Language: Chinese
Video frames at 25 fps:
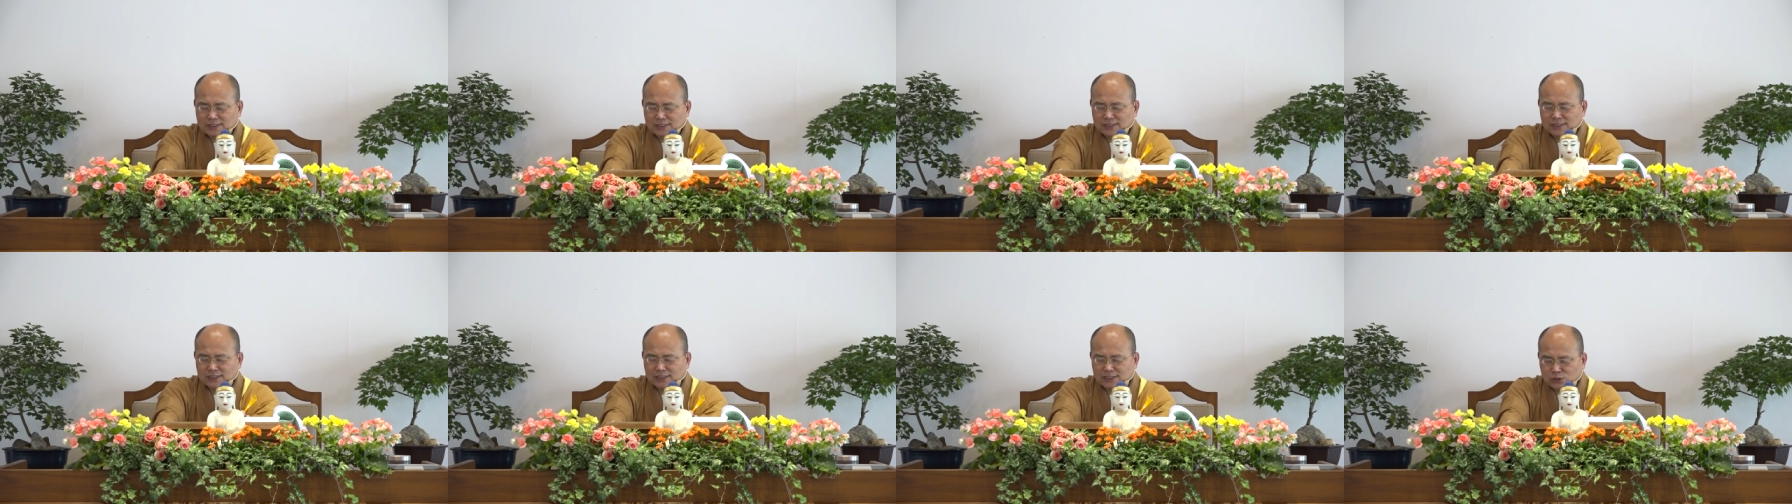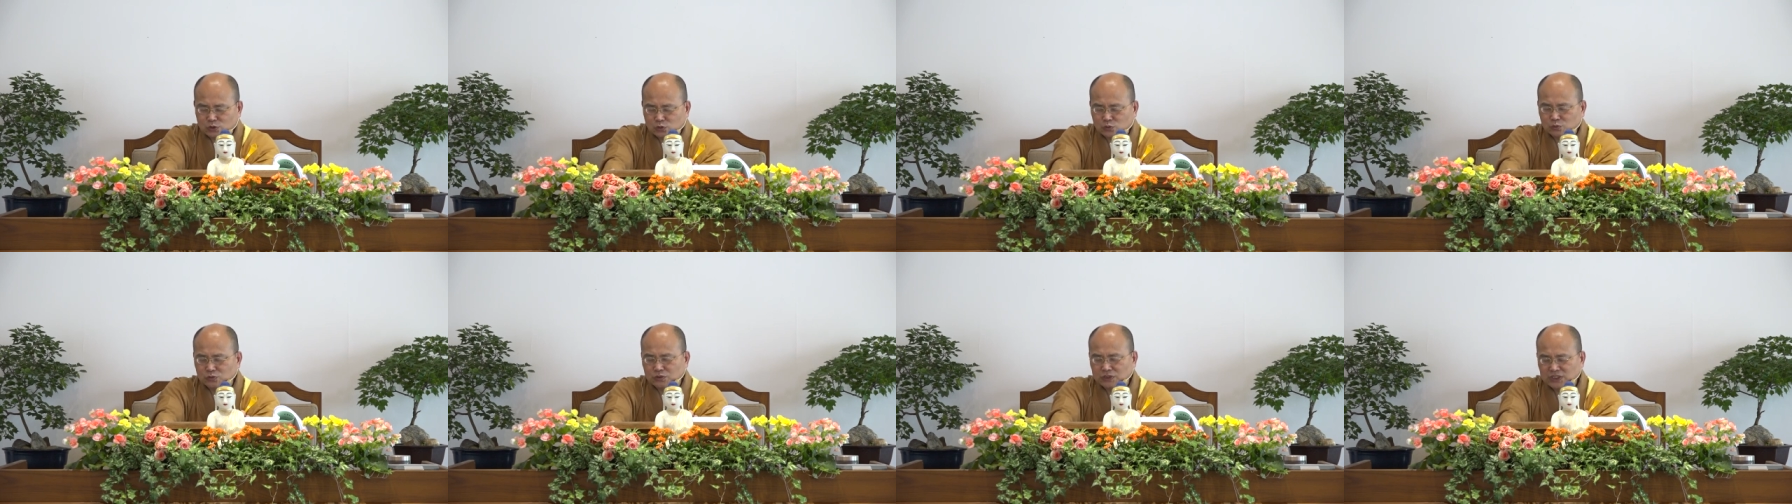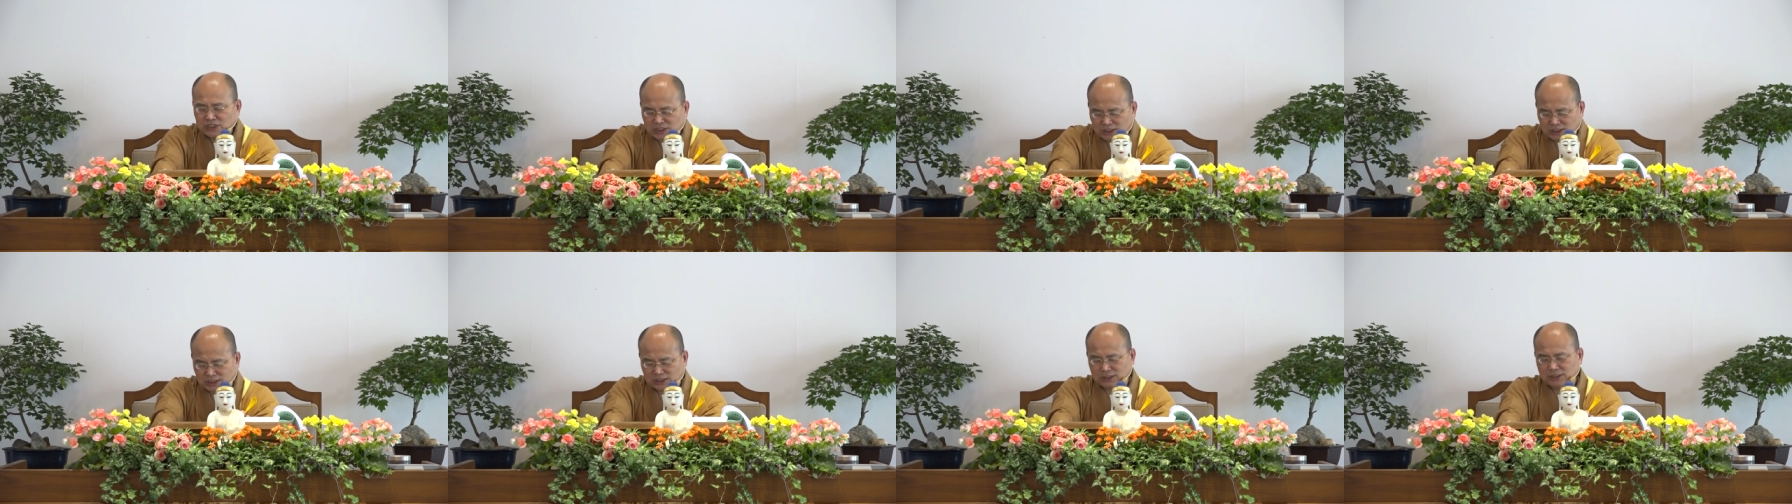起树
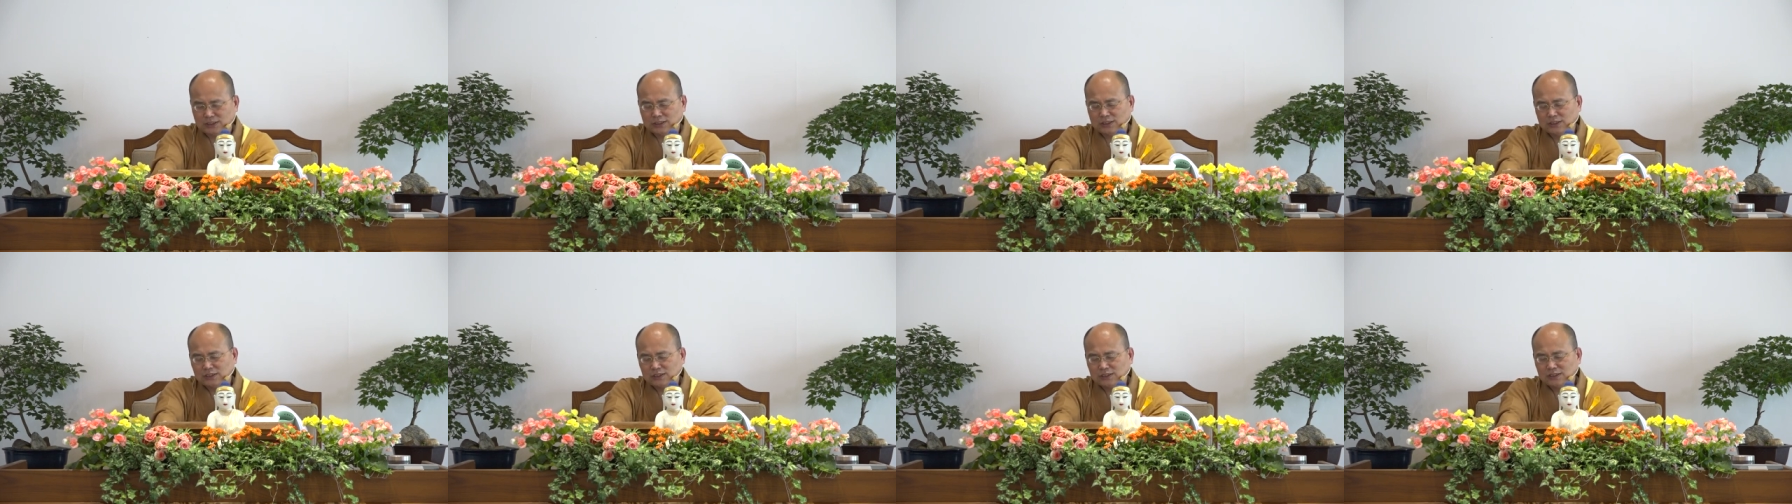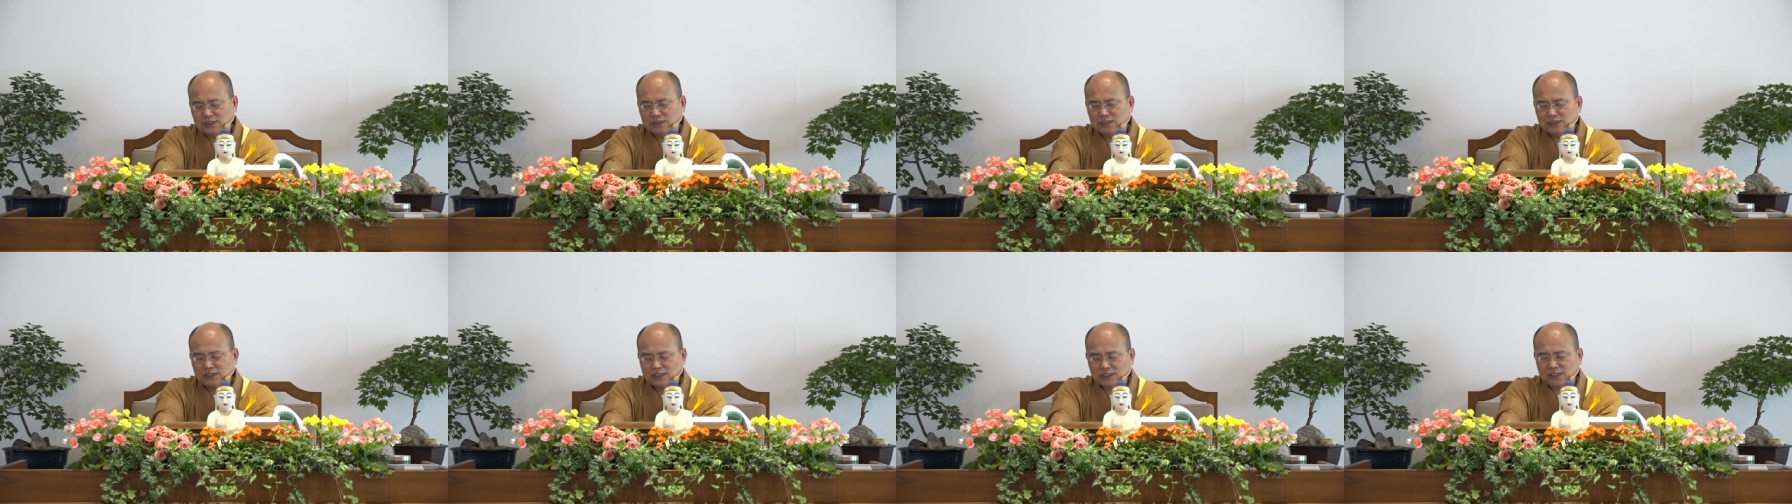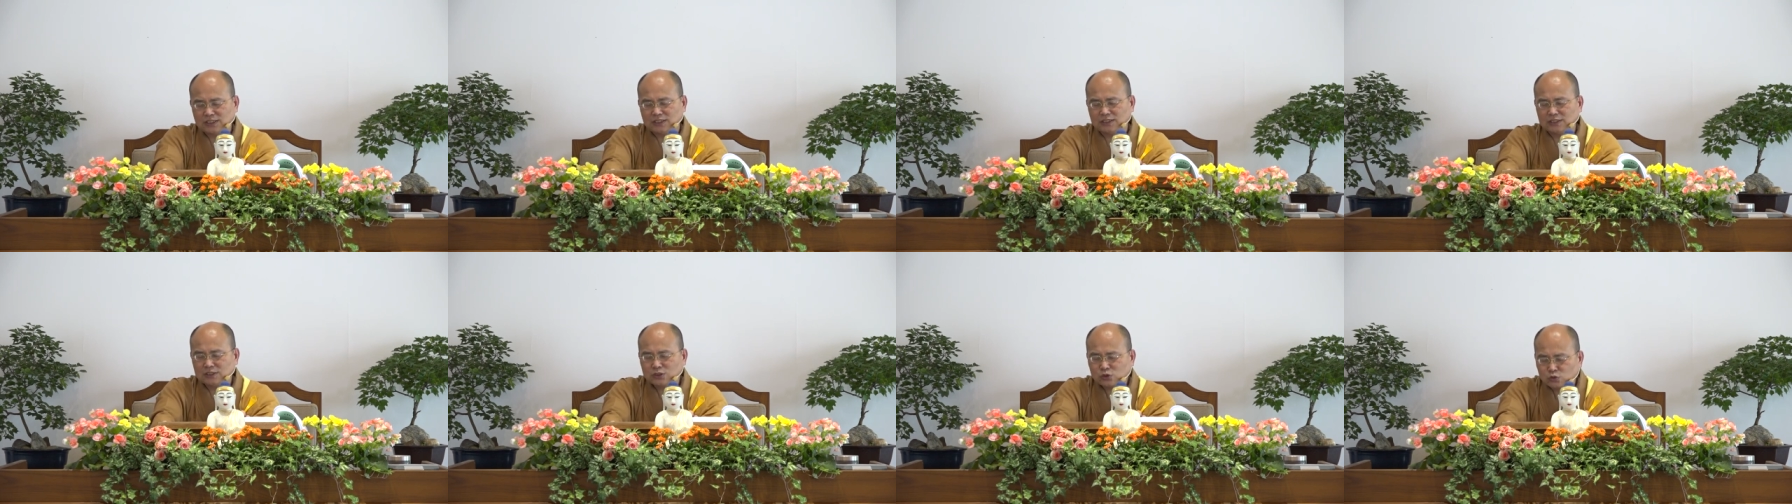起
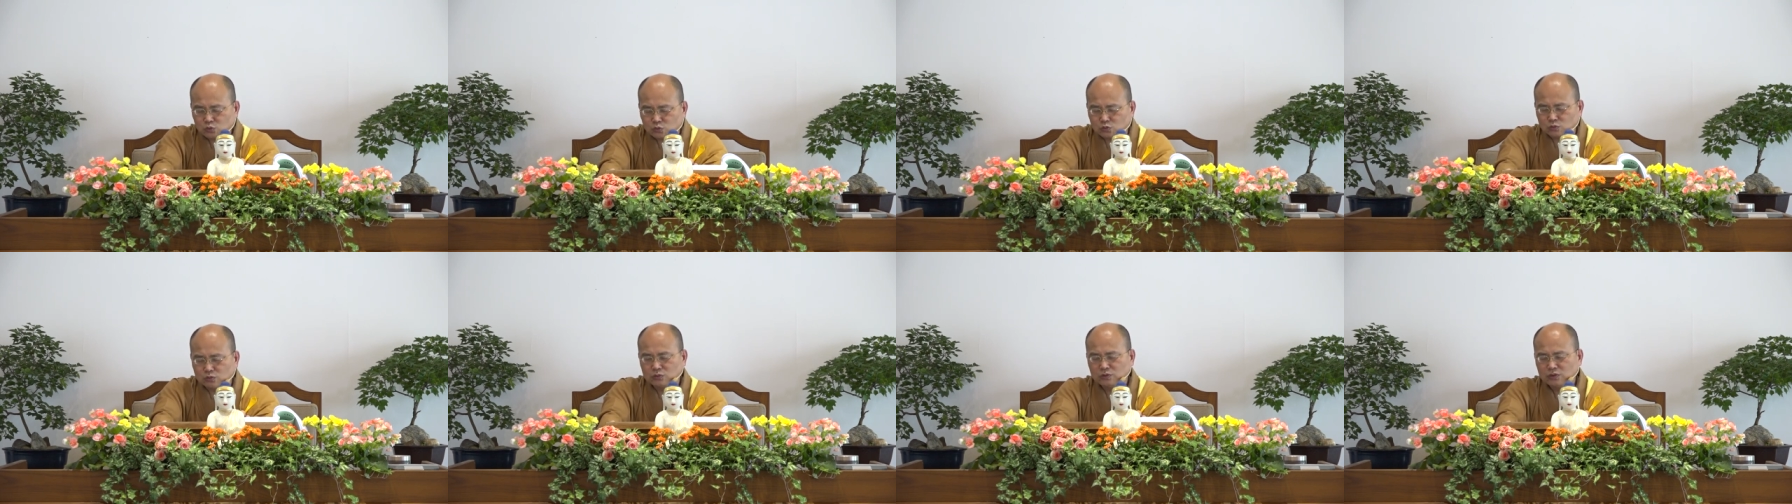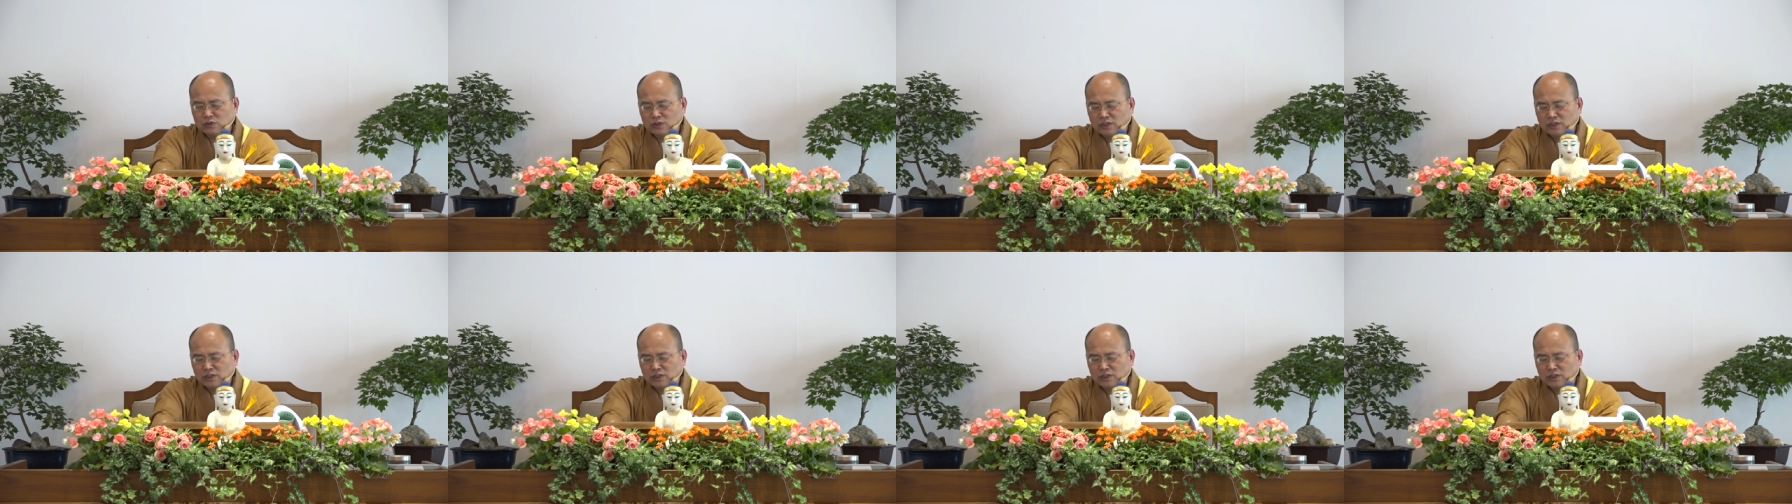绮树